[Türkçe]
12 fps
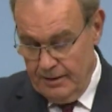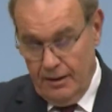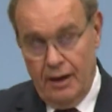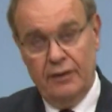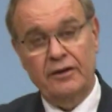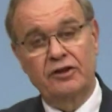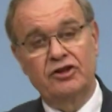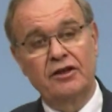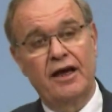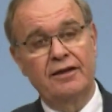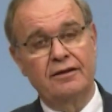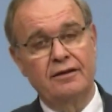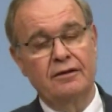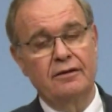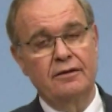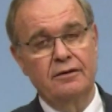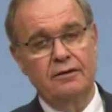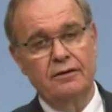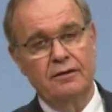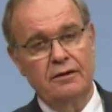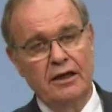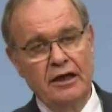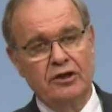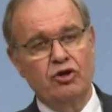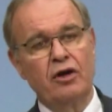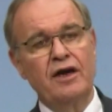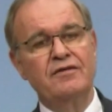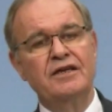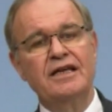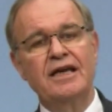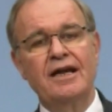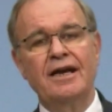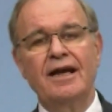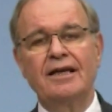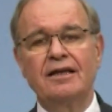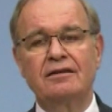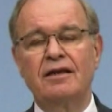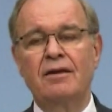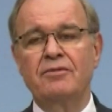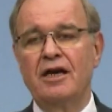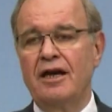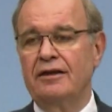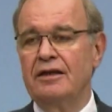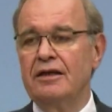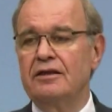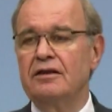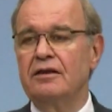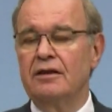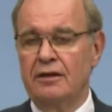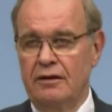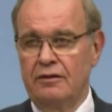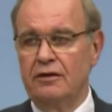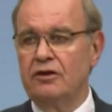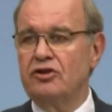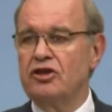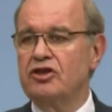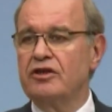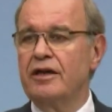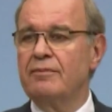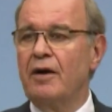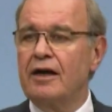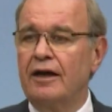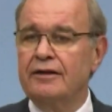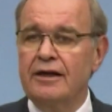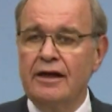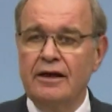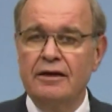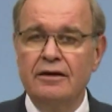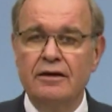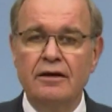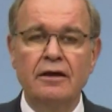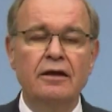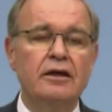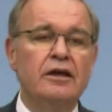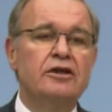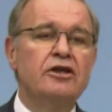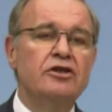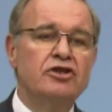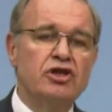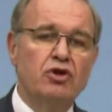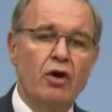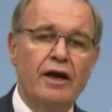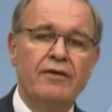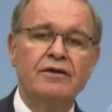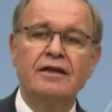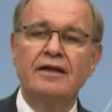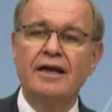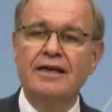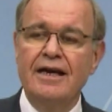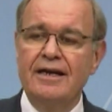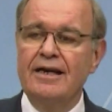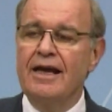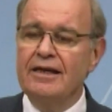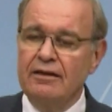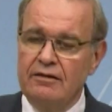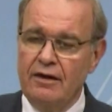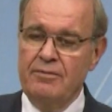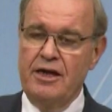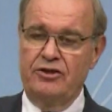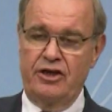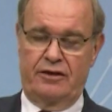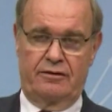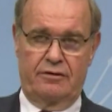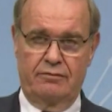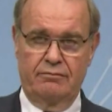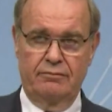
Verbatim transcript: Anlaşılan ilk görevini yerine getiremeyen iki, e, İçişleri Bakanı ikinci görevini de yerine getiremeyecektir.